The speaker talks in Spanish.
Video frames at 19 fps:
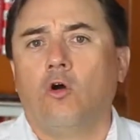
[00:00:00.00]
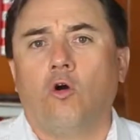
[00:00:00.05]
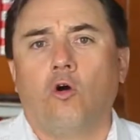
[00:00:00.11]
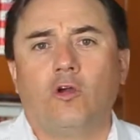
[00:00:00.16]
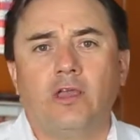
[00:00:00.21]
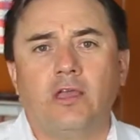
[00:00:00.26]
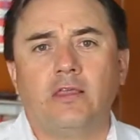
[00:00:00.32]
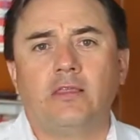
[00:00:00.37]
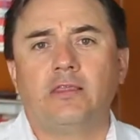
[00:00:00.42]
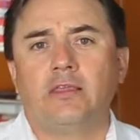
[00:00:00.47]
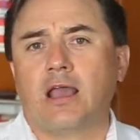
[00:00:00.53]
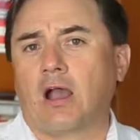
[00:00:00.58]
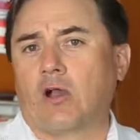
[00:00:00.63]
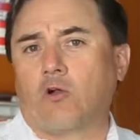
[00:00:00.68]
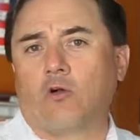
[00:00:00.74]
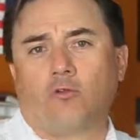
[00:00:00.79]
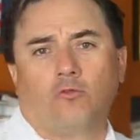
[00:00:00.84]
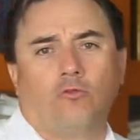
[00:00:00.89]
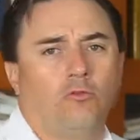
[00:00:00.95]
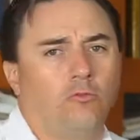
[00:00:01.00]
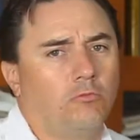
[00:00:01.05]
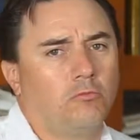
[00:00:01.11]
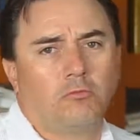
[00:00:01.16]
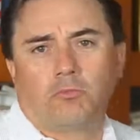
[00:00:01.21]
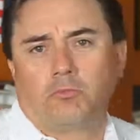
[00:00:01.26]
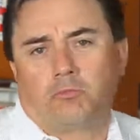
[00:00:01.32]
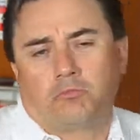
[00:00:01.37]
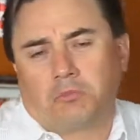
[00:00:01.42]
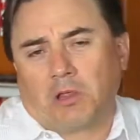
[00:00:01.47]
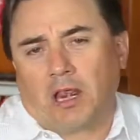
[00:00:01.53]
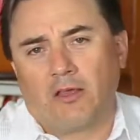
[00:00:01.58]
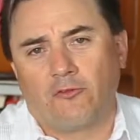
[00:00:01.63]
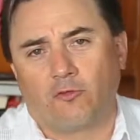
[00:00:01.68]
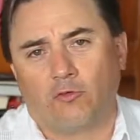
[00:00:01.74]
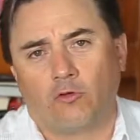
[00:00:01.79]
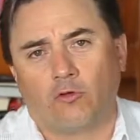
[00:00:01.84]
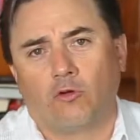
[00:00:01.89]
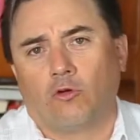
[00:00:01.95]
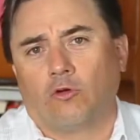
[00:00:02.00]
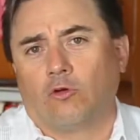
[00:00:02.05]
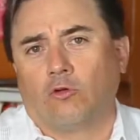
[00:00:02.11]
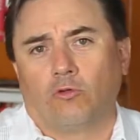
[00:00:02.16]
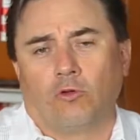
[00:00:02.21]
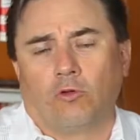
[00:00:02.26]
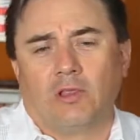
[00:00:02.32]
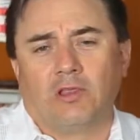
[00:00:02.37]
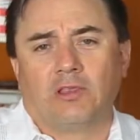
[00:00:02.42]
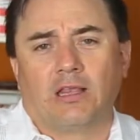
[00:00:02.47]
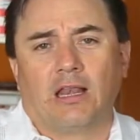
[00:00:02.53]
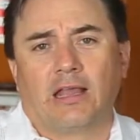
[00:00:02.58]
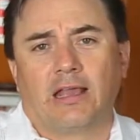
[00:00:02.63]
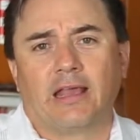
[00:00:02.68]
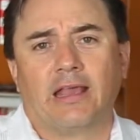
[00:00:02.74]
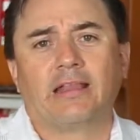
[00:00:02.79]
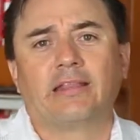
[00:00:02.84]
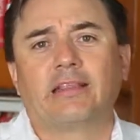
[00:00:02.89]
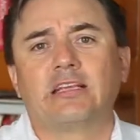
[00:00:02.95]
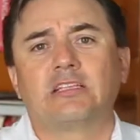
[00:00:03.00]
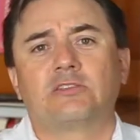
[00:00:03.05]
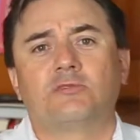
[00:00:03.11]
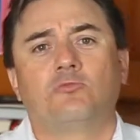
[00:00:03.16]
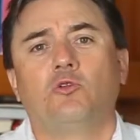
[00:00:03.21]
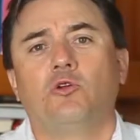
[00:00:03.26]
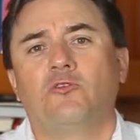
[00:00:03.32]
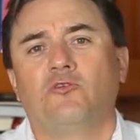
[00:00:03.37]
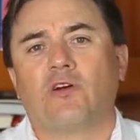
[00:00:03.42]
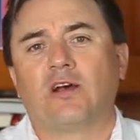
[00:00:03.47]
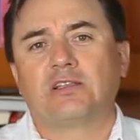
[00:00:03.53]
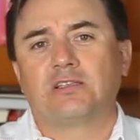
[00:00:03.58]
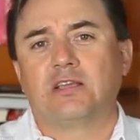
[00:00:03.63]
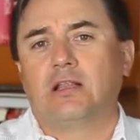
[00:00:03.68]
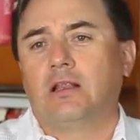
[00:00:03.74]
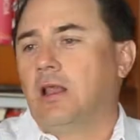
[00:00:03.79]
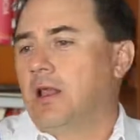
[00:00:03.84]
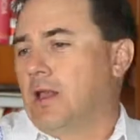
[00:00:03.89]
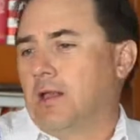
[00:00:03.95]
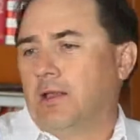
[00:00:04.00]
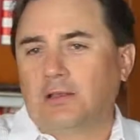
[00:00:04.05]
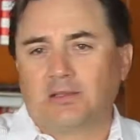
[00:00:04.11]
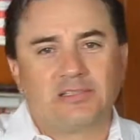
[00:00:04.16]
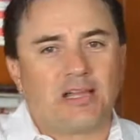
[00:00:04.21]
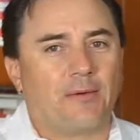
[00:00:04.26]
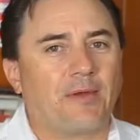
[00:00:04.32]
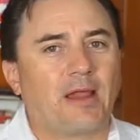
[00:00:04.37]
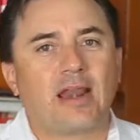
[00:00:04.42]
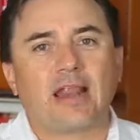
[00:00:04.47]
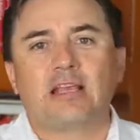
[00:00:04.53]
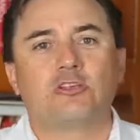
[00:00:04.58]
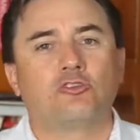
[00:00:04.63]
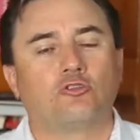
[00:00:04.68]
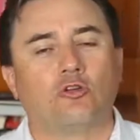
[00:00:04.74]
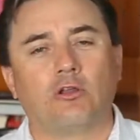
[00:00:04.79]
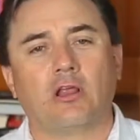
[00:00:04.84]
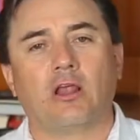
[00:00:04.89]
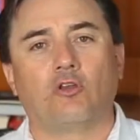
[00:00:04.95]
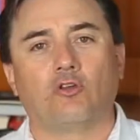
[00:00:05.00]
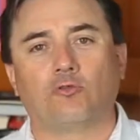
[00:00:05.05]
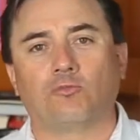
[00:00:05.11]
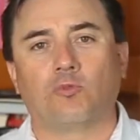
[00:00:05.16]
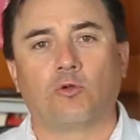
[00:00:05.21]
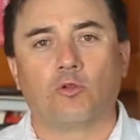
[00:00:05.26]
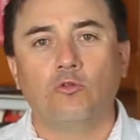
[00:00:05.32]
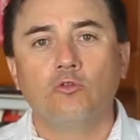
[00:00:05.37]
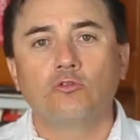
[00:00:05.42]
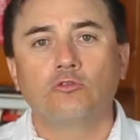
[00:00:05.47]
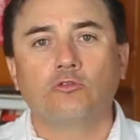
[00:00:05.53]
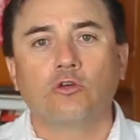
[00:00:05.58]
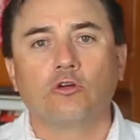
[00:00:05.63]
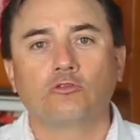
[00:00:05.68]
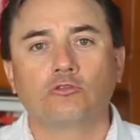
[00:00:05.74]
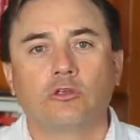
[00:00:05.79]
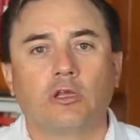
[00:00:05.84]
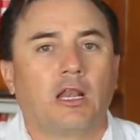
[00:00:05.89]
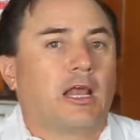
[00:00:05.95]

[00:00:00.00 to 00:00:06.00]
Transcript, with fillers: Hoy en día con un teléfono inteligente es muy fácil saber la historia de los productos.